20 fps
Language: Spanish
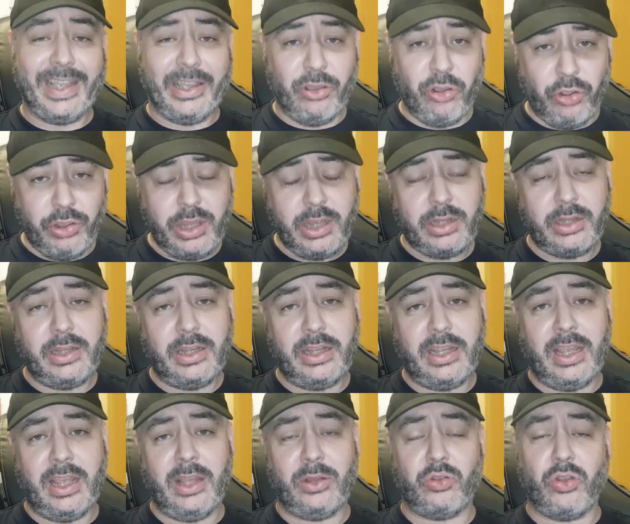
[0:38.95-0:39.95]
Hoy
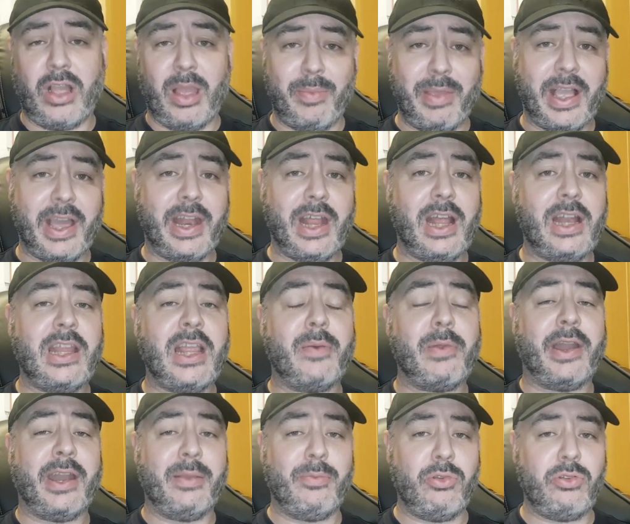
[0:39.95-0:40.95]
eh, toca mi canal y
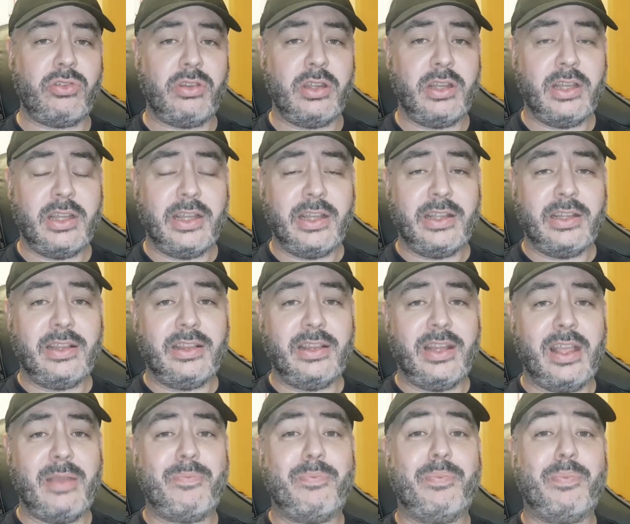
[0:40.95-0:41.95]
hablaremos
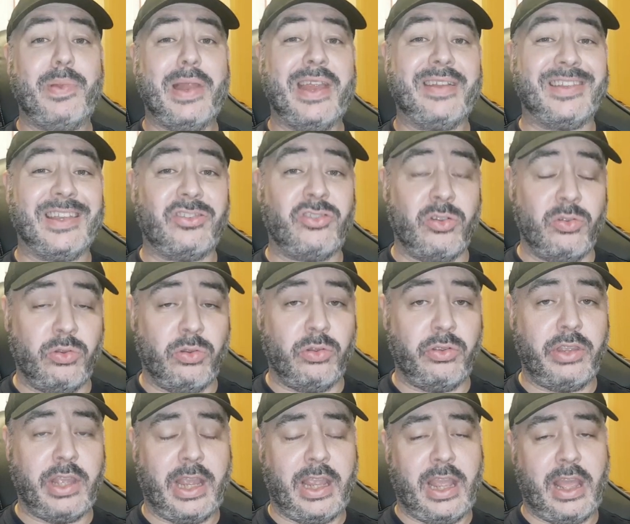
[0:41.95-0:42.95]
de PlayStation
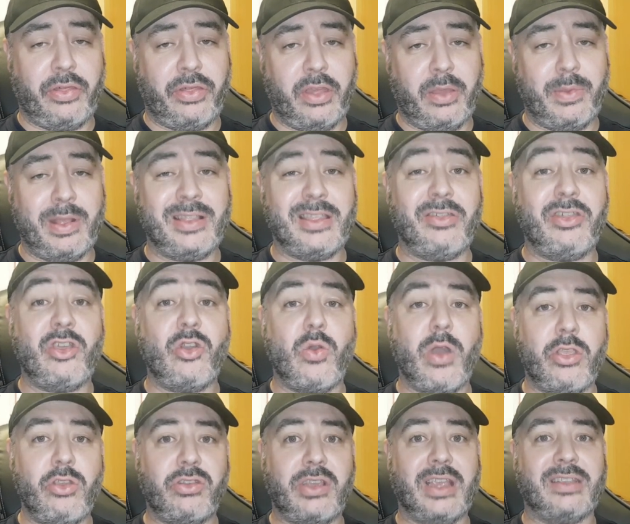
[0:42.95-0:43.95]
1, ya que hace 25
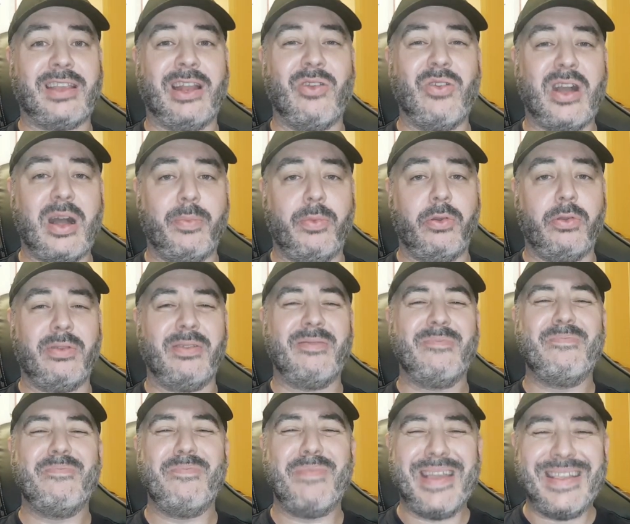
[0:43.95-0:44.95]
años que salió en Japón.
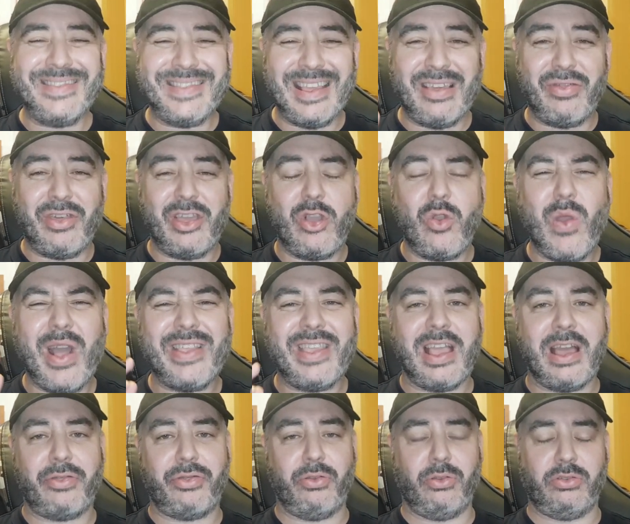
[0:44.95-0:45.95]
25
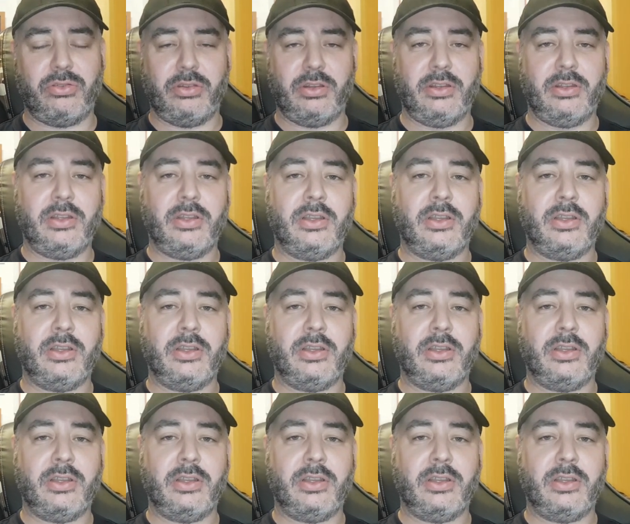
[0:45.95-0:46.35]
añazos.